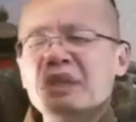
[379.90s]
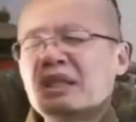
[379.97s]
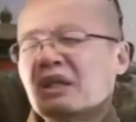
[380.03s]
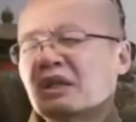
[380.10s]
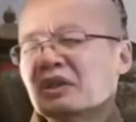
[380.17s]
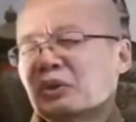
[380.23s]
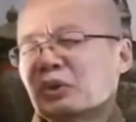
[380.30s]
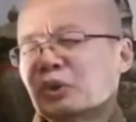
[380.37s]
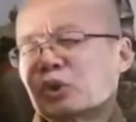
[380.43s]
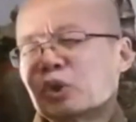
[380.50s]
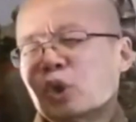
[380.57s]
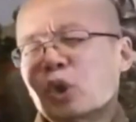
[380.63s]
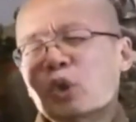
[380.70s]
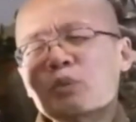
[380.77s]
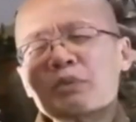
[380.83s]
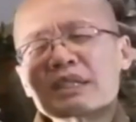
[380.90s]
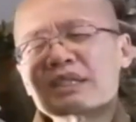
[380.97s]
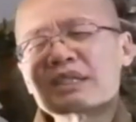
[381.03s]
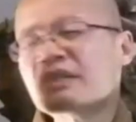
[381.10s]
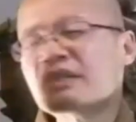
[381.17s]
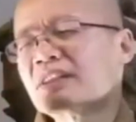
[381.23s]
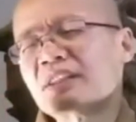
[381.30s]
자신의 청정함에
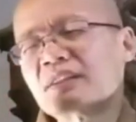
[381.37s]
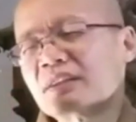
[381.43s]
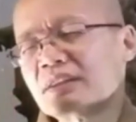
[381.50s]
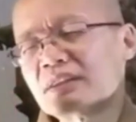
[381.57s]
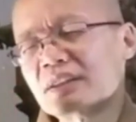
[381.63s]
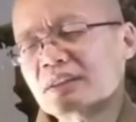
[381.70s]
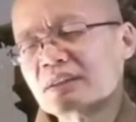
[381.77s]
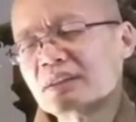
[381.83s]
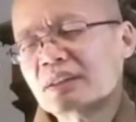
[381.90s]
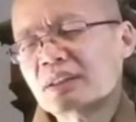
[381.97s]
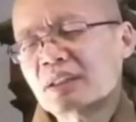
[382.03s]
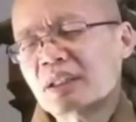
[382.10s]
대해서 모릅니다.